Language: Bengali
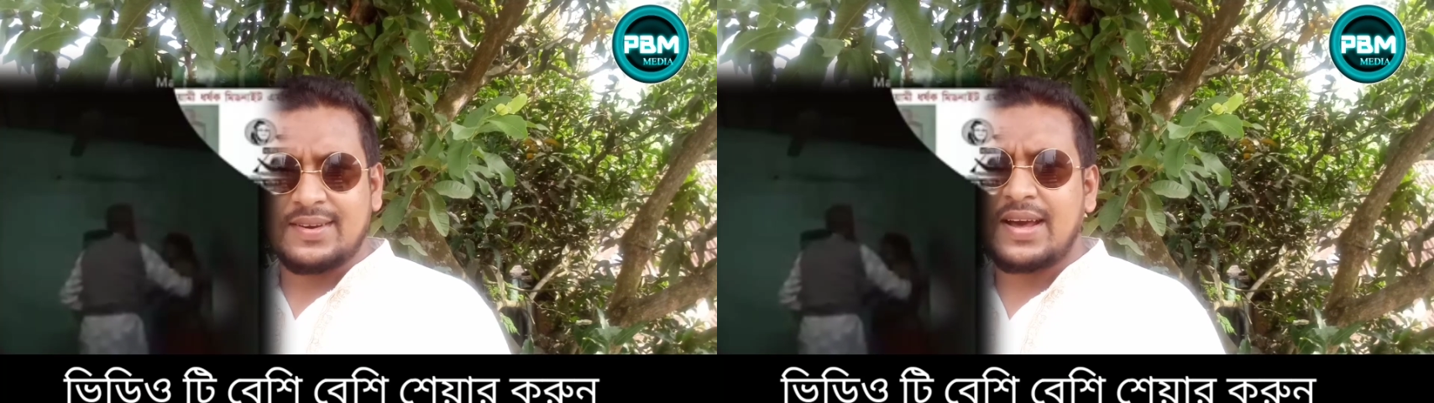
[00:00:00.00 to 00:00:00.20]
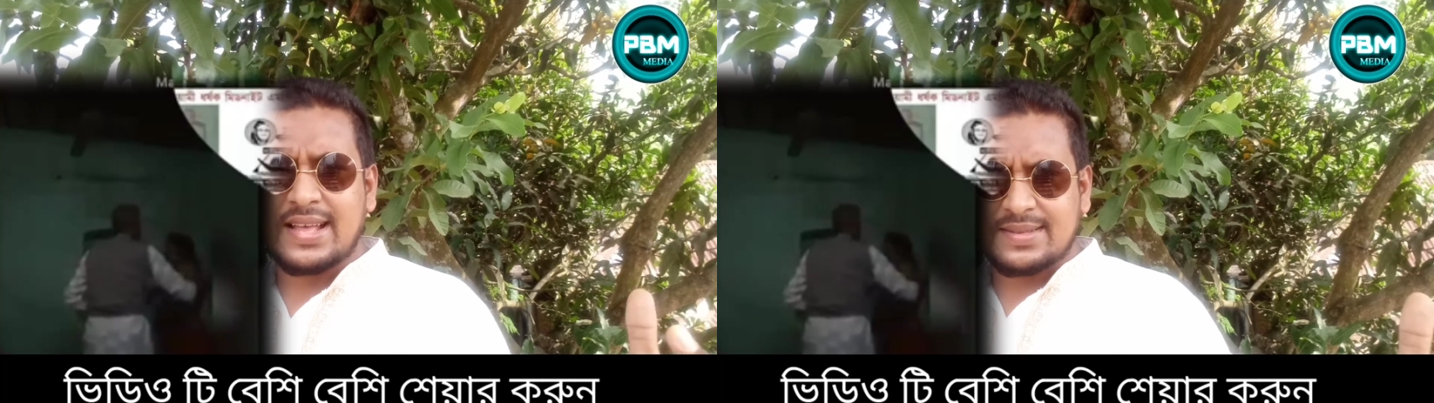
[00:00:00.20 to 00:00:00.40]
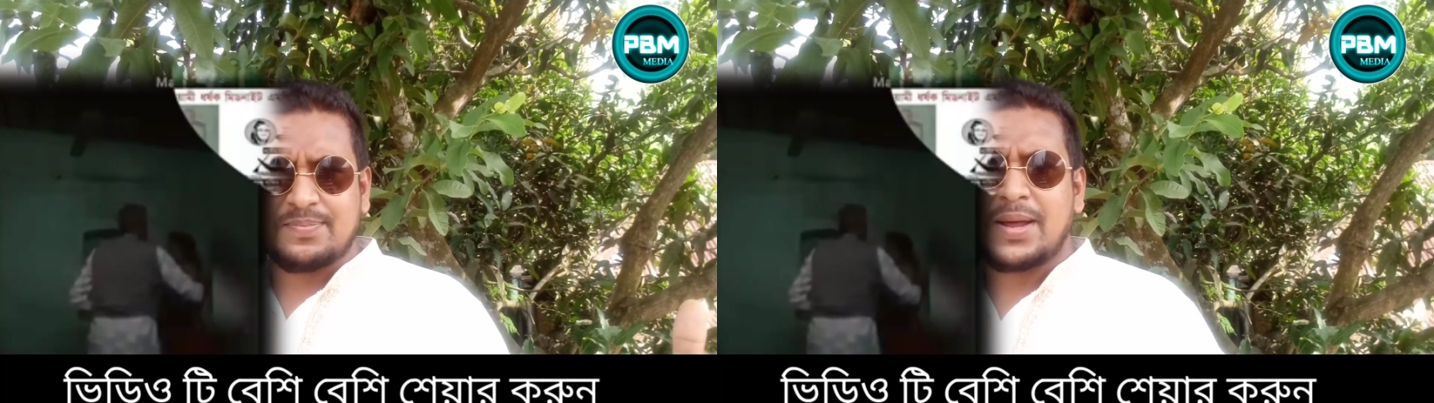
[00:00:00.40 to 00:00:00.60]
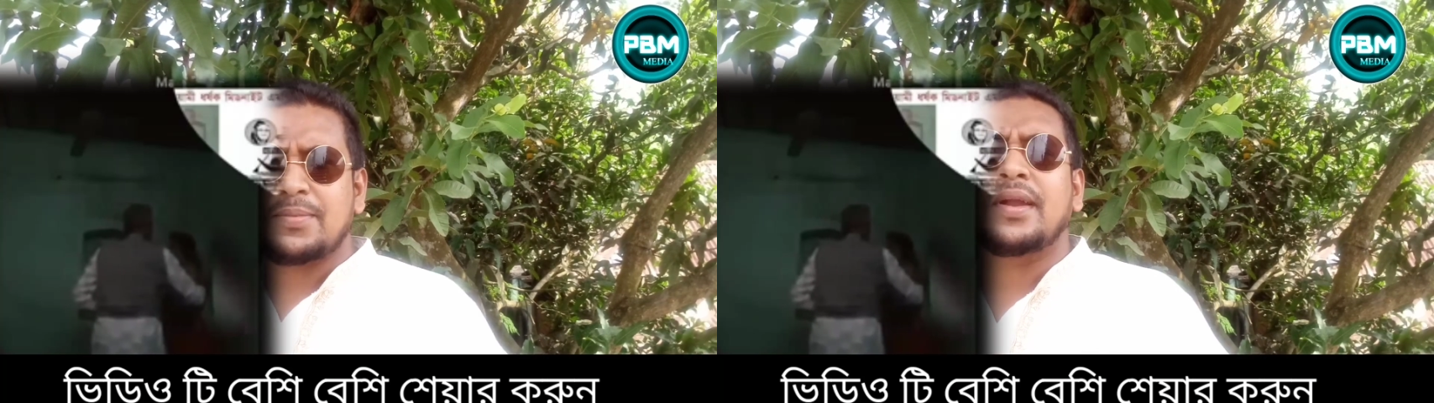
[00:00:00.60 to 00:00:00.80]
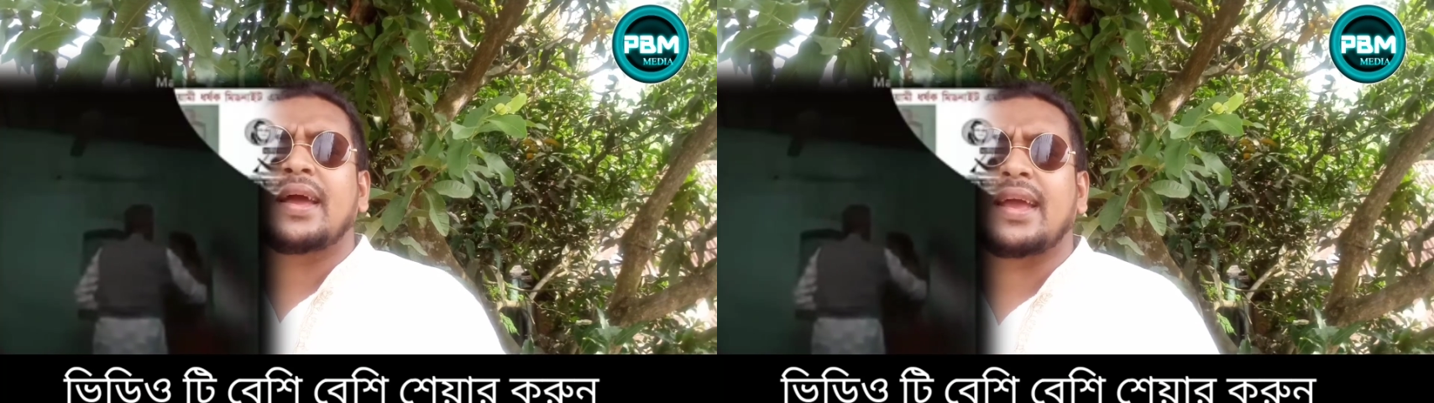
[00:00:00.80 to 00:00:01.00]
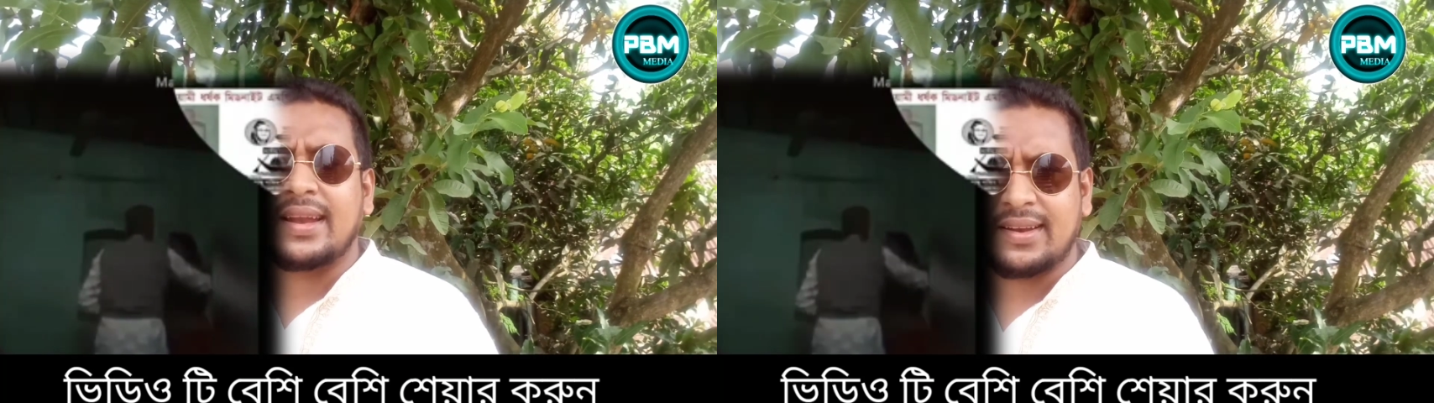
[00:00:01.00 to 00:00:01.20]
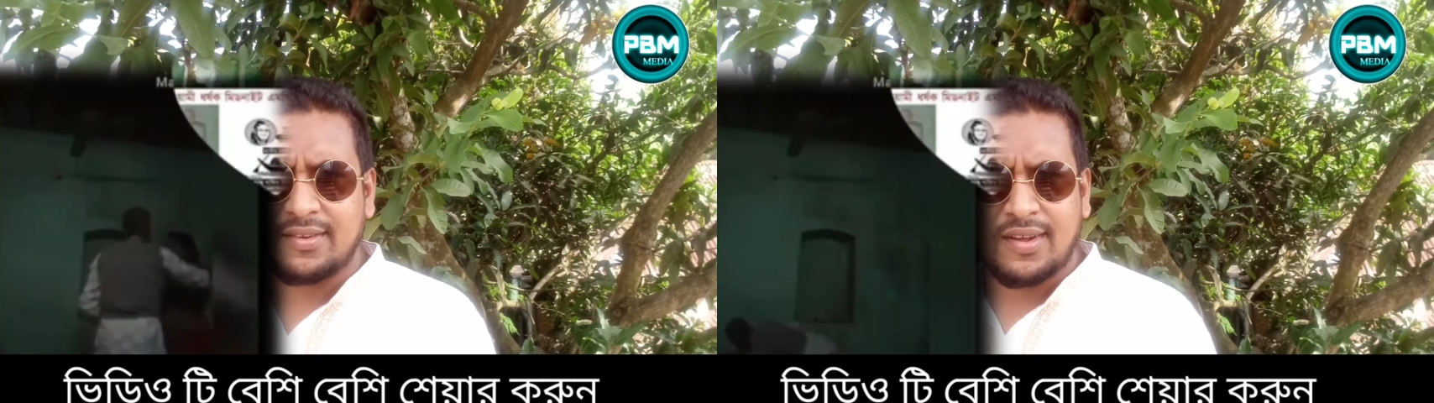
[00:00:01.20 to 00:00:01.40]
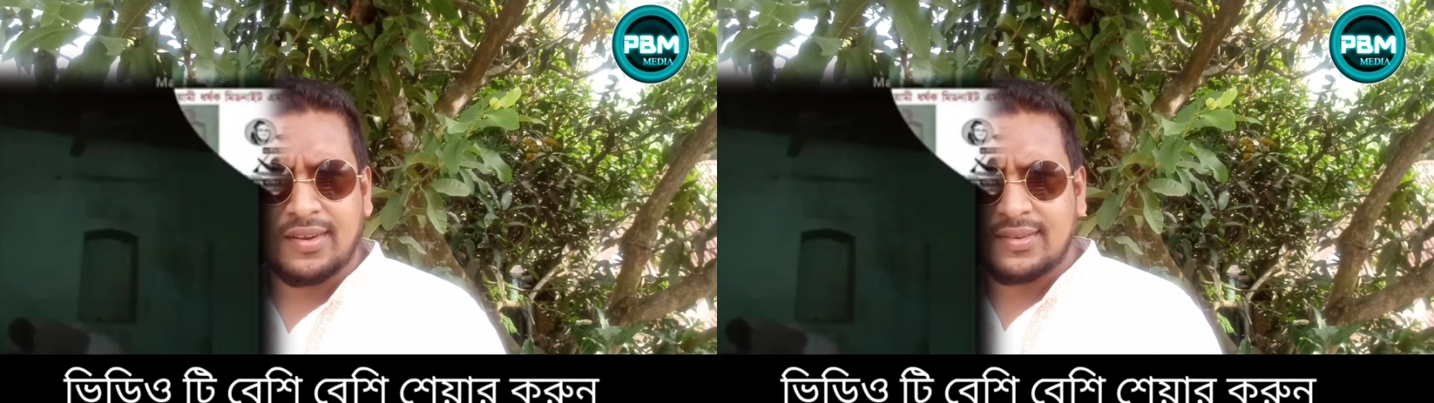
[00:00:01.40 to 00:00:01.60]
ওরা পারবো না কেন
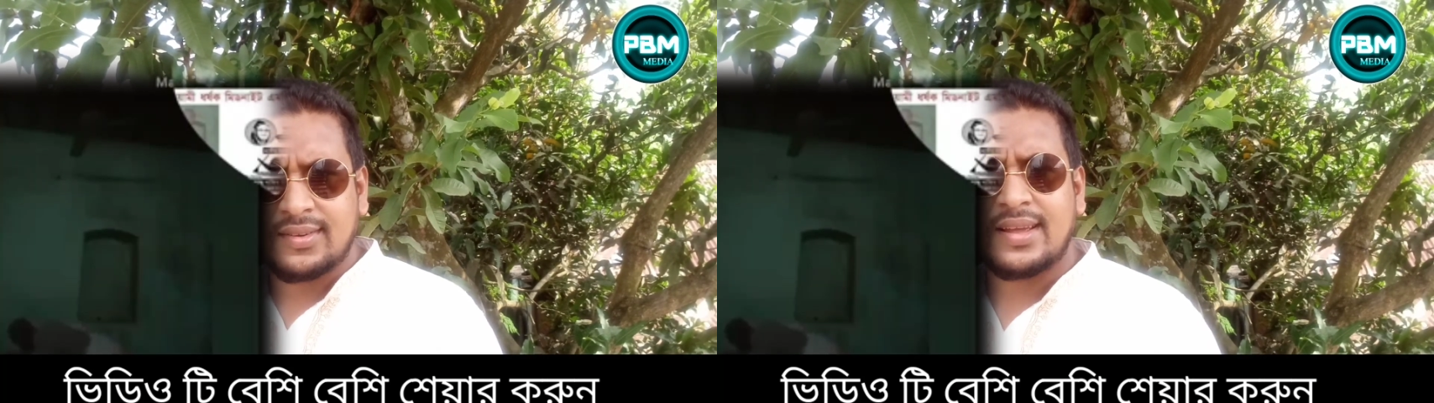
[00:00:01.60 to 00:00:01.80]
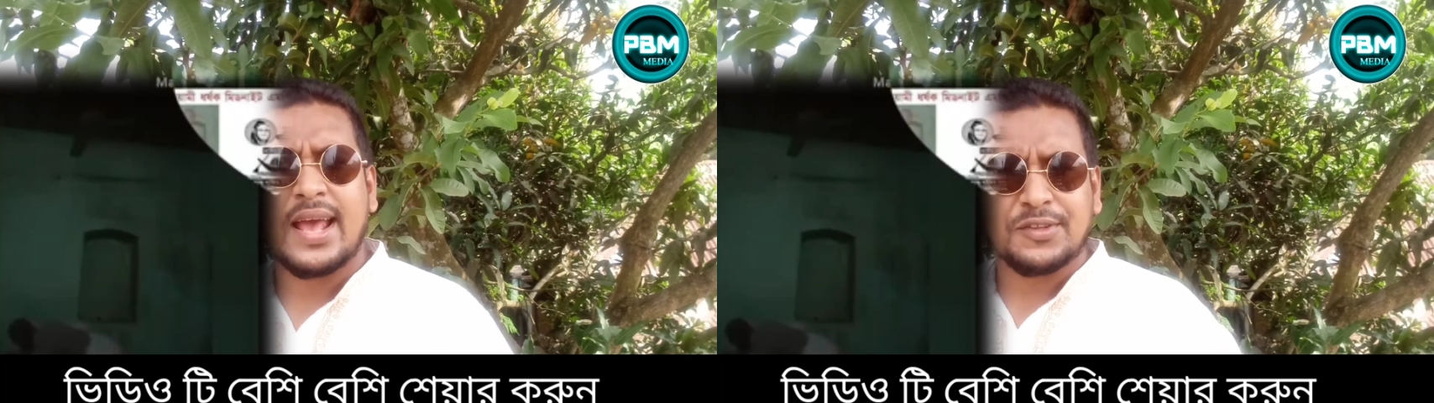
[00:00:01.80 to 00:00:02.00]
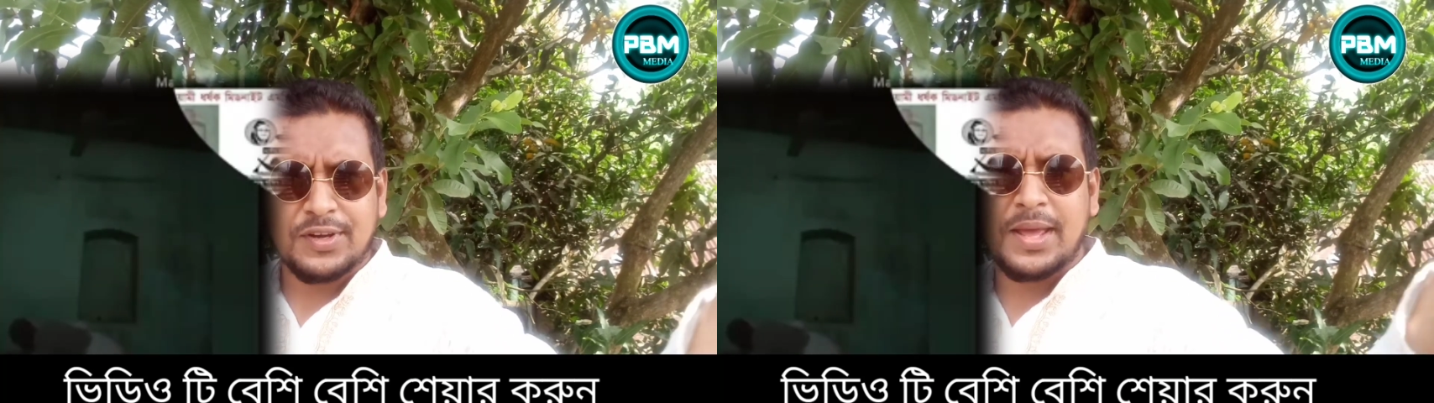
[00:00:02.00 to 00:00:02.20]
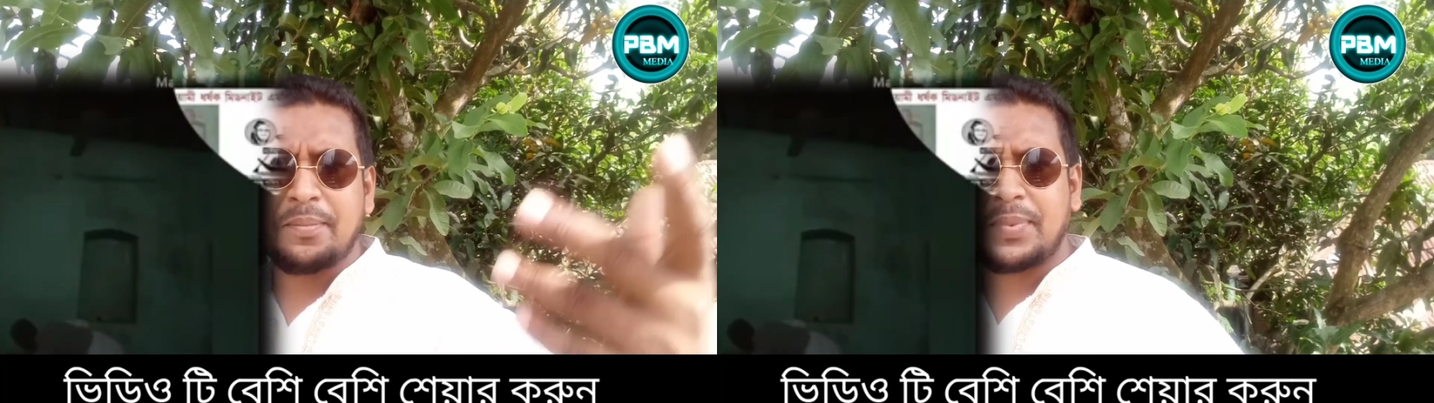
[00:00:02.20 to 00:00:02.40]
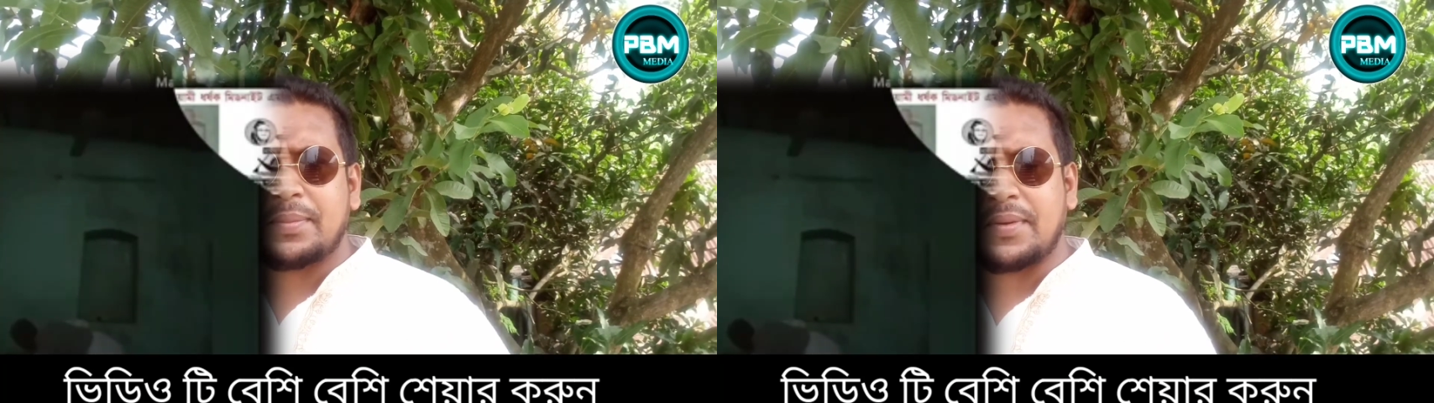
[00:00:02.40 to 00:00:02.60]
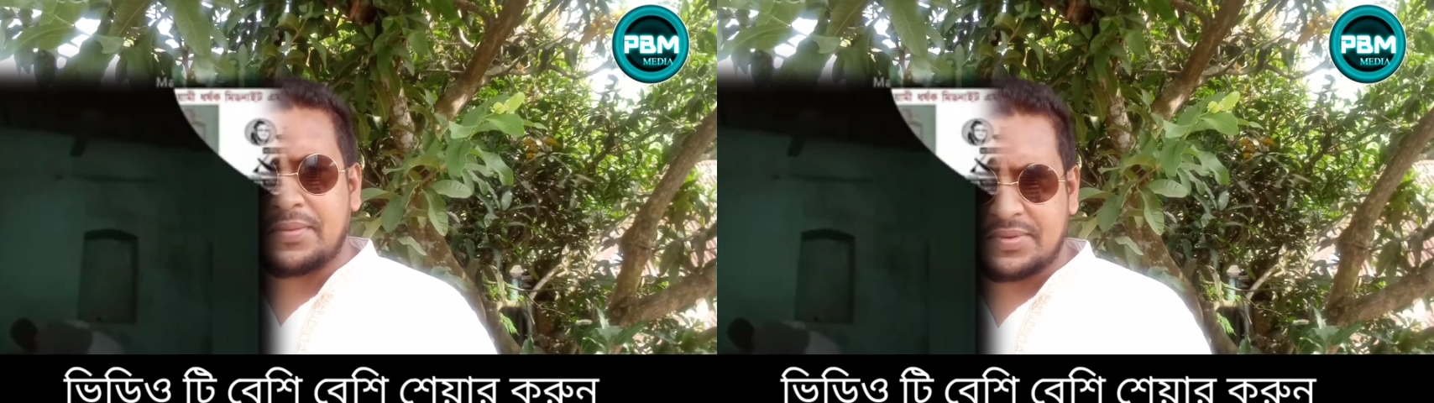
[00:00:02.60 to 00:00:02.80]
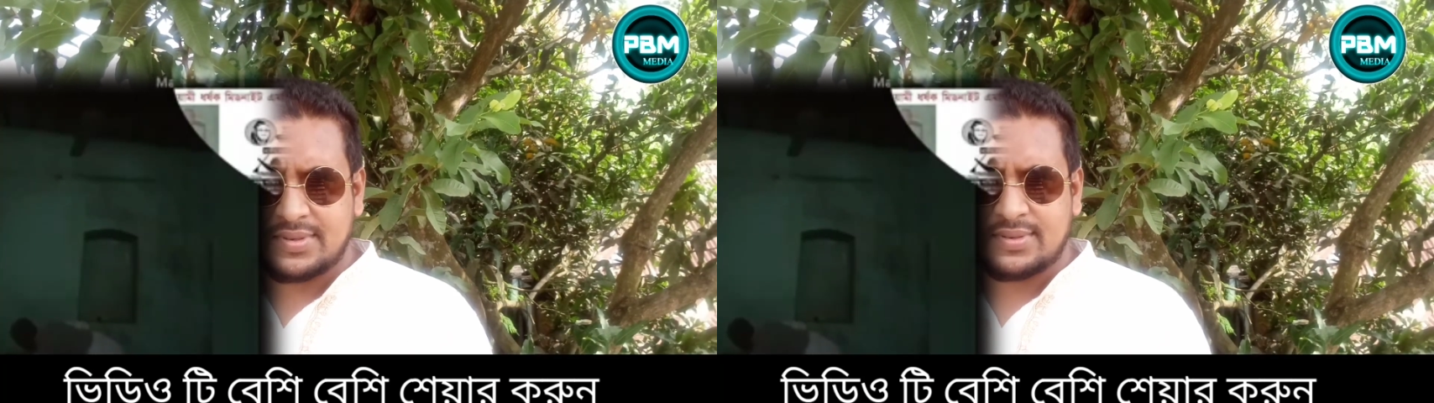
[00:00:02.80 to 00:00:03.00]
কারণ একজন এমপি মানুষ